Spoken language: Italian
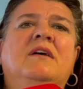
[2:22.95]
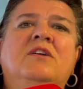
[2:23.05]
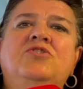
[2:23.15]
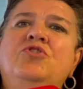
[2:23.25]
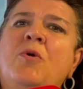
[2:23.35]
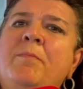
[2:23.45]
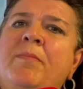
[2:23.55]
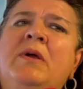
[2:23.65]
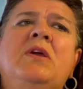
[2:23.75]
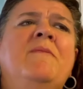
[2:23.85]
Eh,
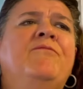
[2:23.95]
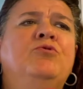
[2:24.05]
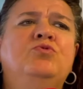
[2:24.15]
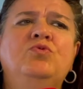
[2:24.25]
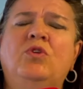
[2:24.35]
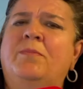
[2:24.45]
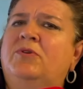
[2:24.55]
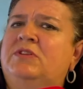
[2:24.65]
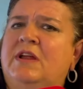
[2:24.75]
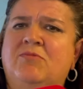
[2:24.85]
non, in futuro
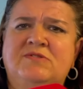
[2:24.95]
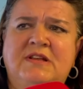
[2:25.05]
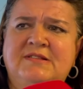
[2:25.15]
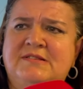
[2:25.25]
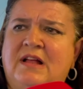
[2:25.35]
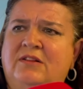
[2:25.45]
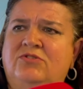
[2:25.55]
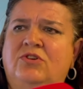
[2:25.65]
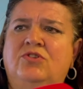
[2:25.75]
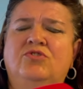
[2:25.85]
potremo
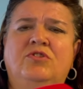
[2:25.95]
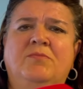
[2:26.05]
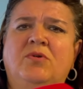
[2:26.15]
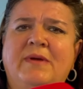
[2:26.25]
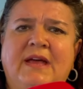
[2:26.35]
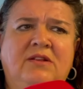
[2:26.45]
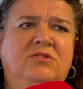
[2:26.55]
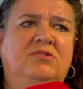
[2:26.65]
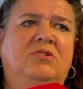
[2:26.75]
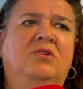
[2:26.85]
senz'altro in ogni
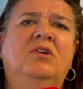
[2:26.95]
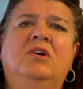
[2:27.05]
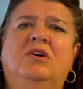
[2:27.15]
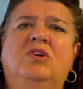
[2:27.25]
momento